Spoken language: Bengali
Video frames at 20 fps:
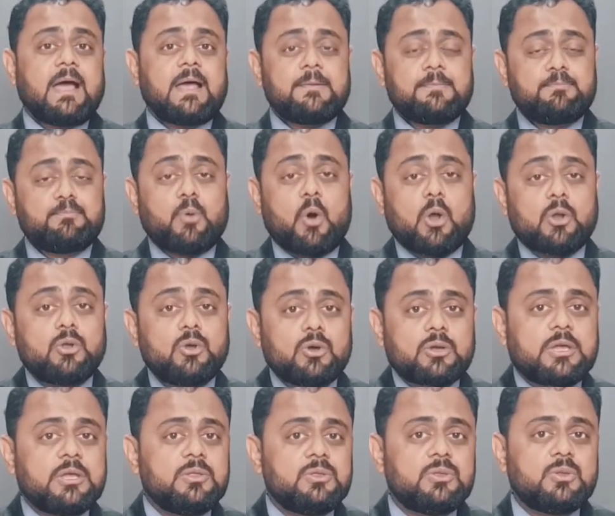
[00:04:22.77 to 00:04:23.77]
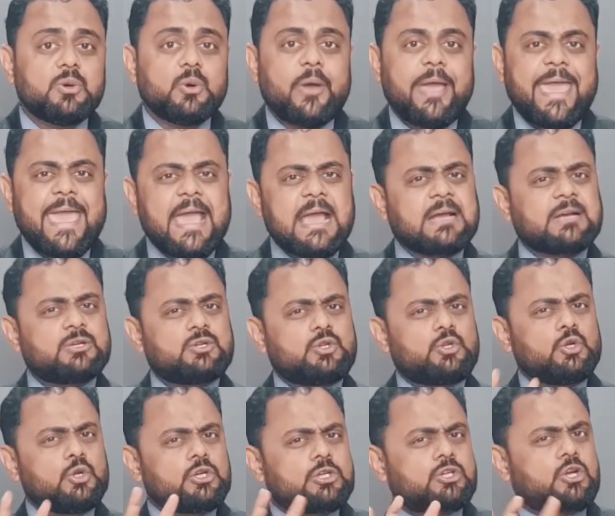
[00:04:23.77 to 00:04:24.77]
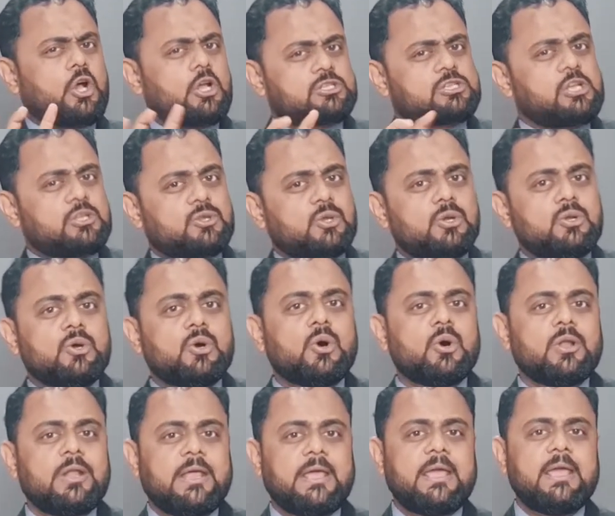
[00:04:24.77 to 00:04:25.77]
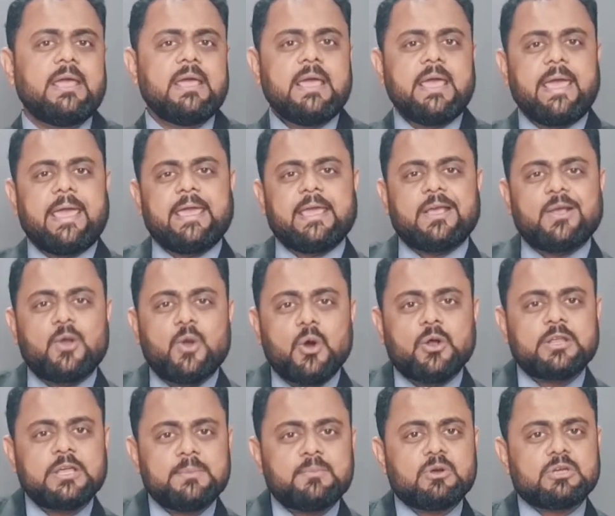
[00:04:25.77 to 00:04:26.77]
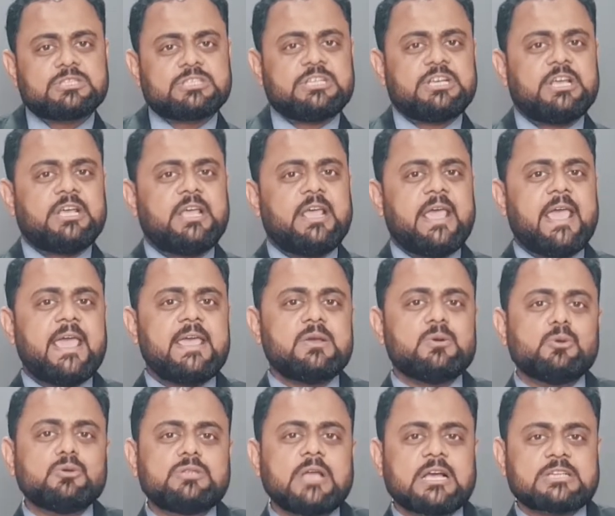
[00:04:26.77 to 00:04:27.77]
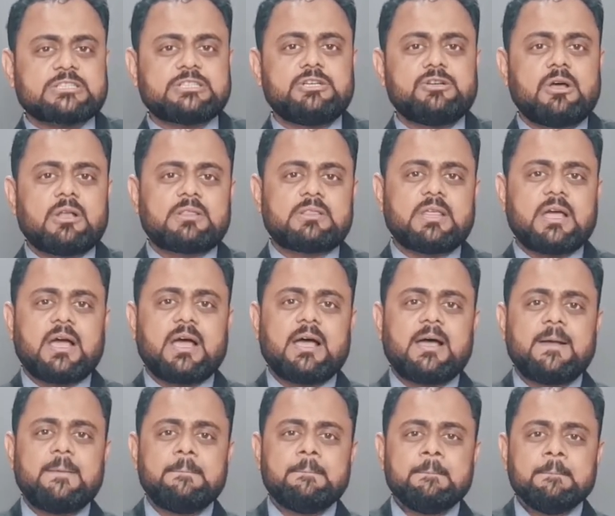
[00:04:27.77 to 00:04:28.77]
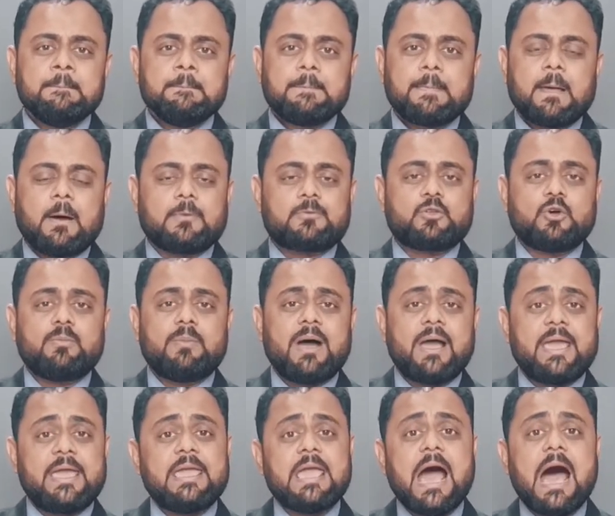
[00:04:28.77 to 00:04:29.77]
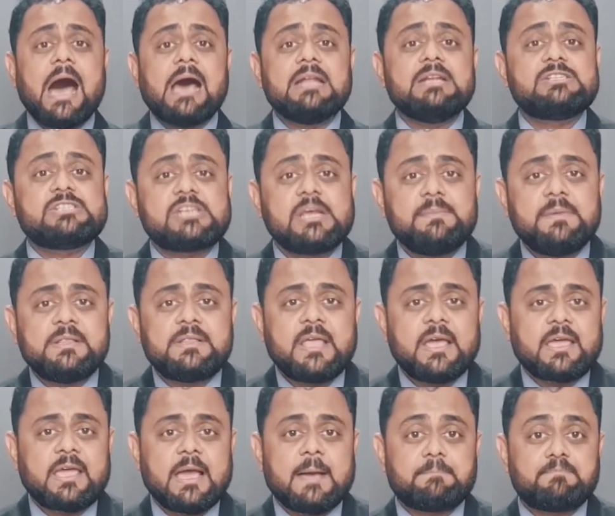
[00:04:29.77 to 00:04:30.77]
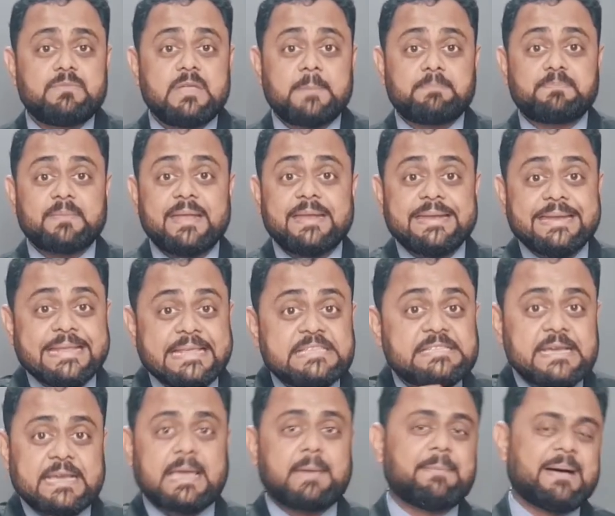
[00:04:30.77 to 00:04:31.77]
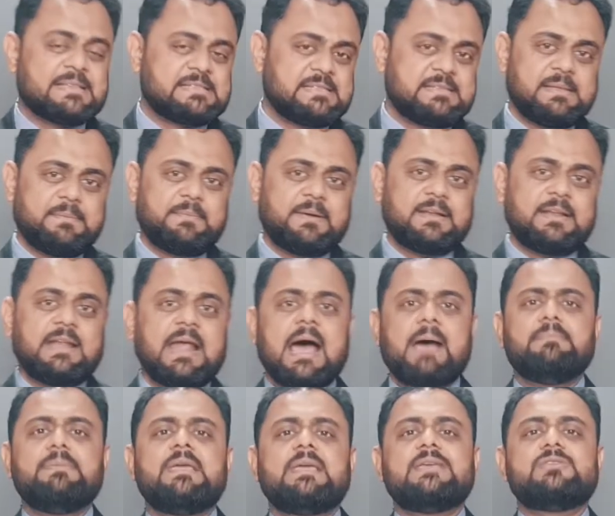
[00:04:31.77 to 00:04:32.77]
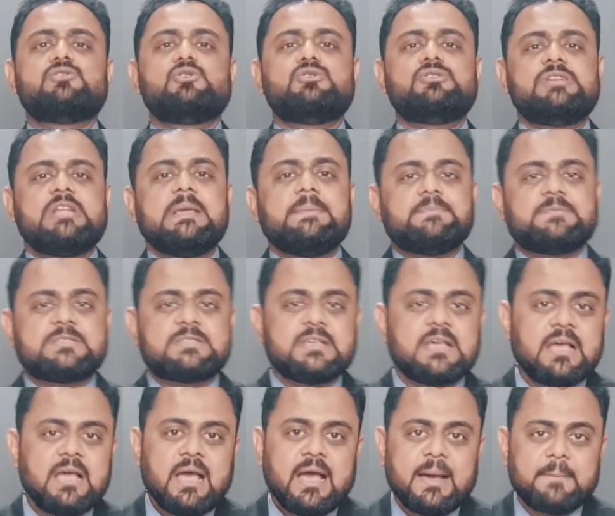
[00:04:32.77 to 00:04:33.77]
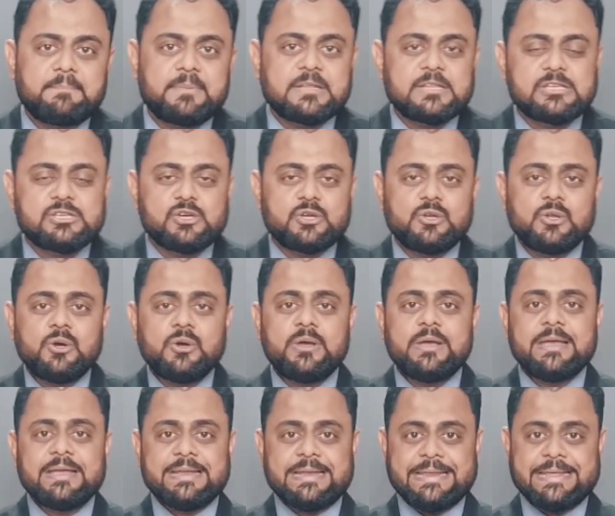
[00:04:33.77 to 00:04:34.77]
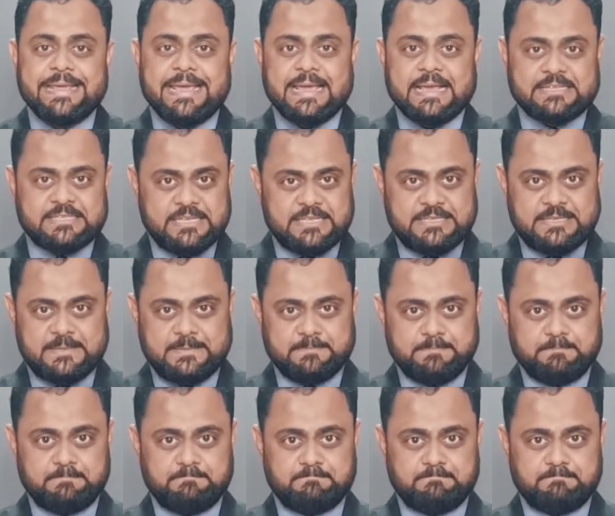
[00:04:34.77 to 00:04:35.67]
তারপরেও কিন্তু একটু সচেতন হলে এই গরিমসি এই উদাসীনতা অথবা এই আলসেমি থেকে আপনি আপনার নিজেকে বাঁচাতে পারেন আমি কিছু টিপস আপনাদের জন্য নিয়ে এসেছি